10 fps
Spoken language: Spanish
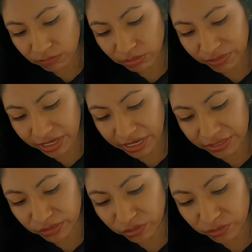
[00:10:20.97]
también me
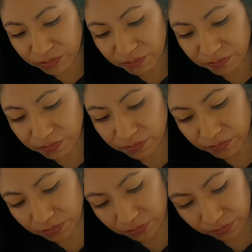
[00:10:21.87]
encantó.
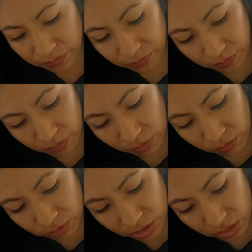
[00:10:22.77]

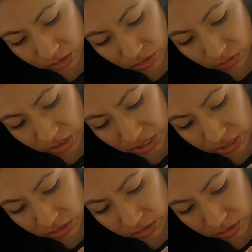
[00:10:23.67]
Oye, acá tiene una
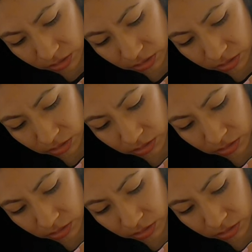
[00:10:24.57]
heridita.